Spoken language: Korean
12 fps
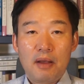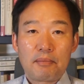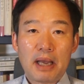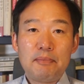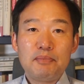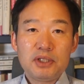
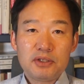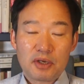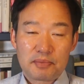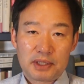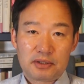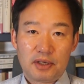
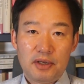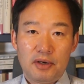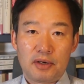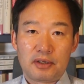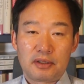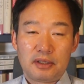
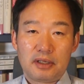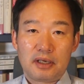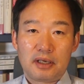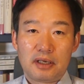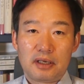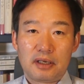판문점에서요,
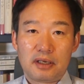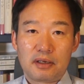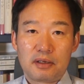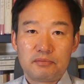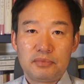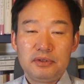어,
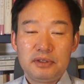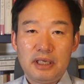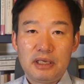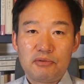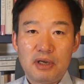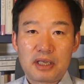
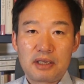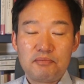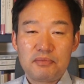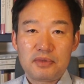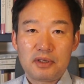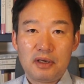문재인과
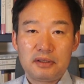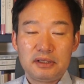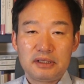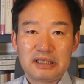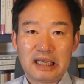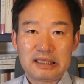
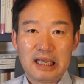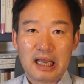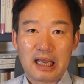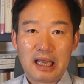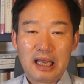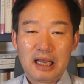김정은
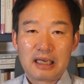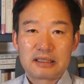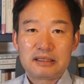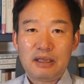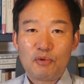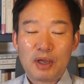간에
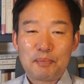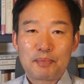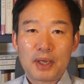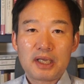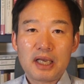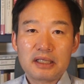그때 왜
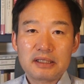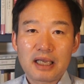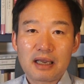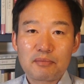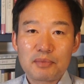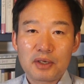
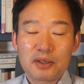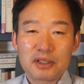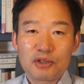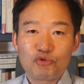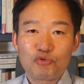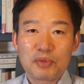
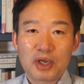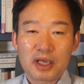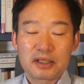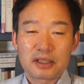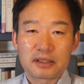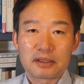평양냉면이
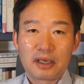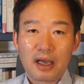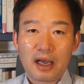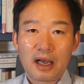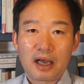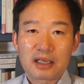유명해진,
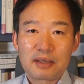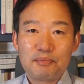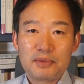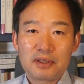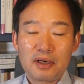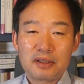아,
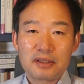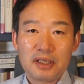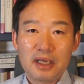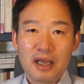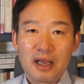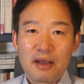
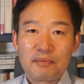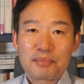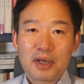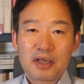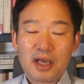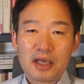김정은이
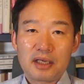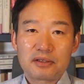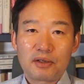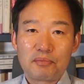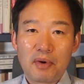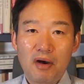
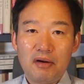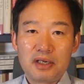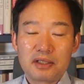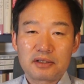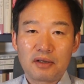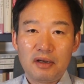평양에서
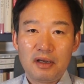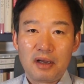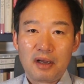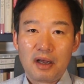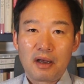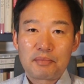멀리서
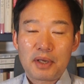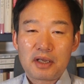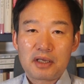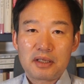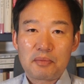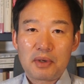
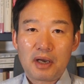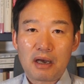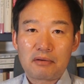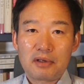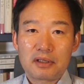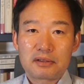평양냉면
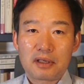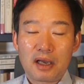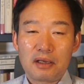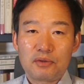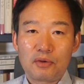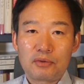갖고 왔다
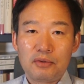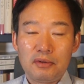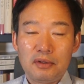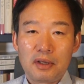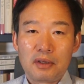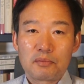
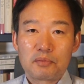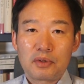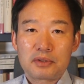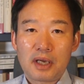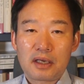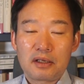해놓고
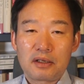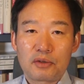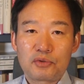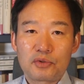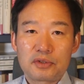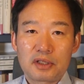뭐 자기
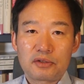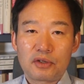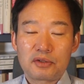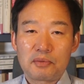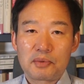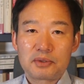여동생
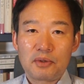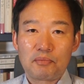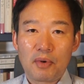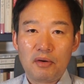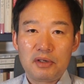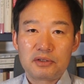쳐다보면서
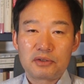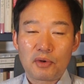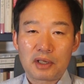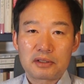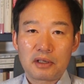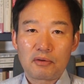멀리서
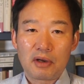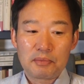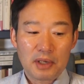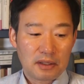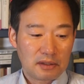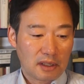왔다고
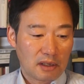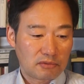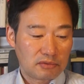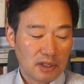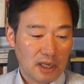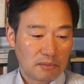하면 안
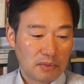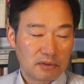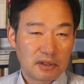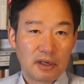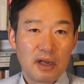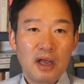되겠구나.
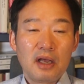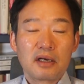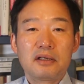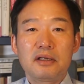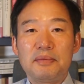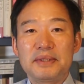뭐 그래
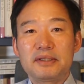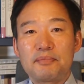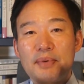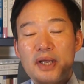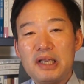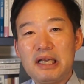
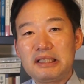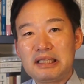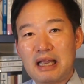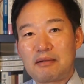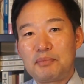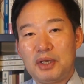그러면서
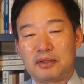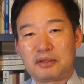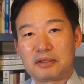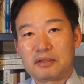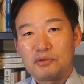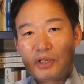
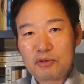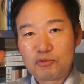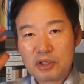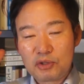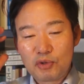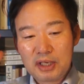평양냉면 우리
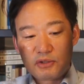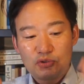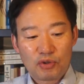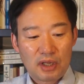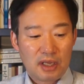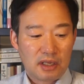우리 뇌리
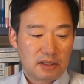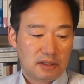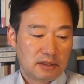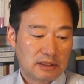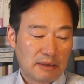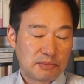속에
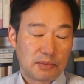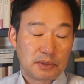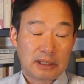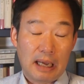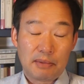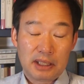그
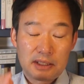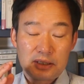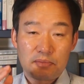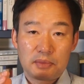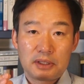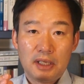남, 남아
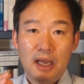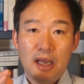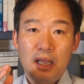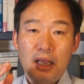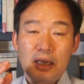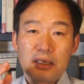있습니다.
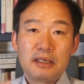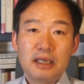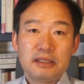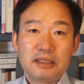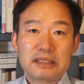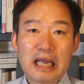
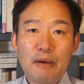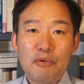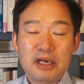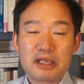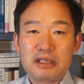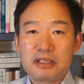그게 이제
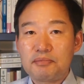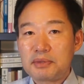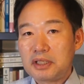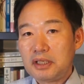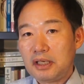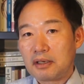4월
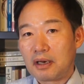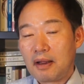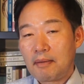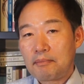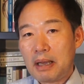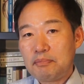27일
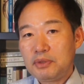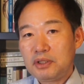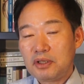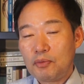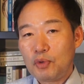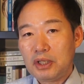
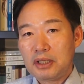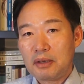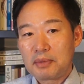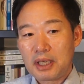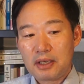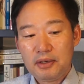판문점
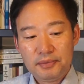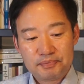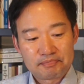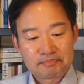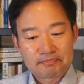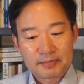
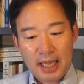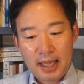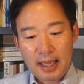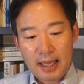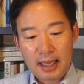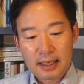회담이에요.
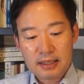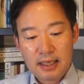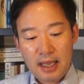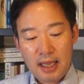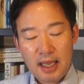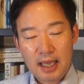예.
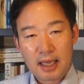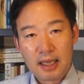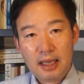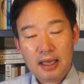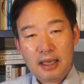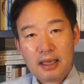그게
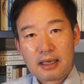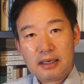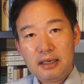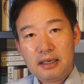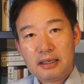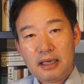
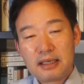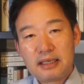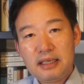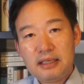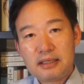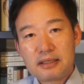그러니까
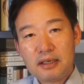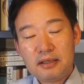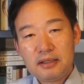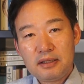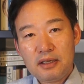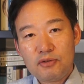
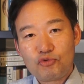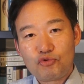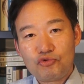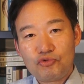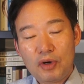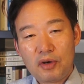2000년
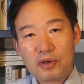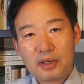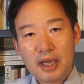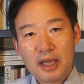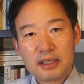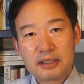
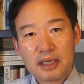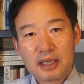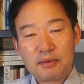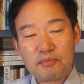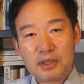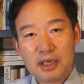6월에 이제
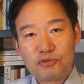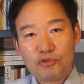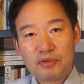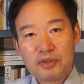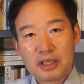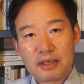
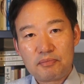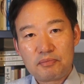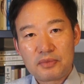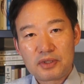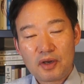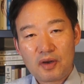김대중
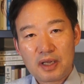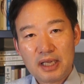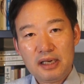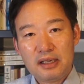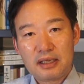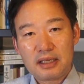
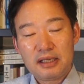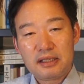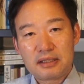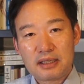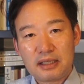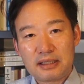김정일
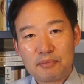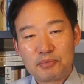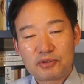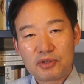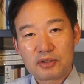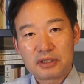1차
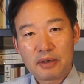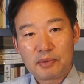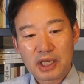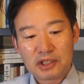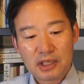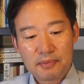남북
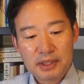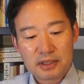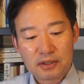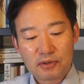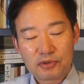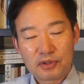정상회담이 회담
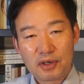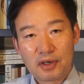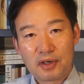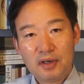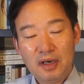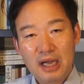
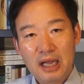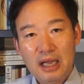있었고요.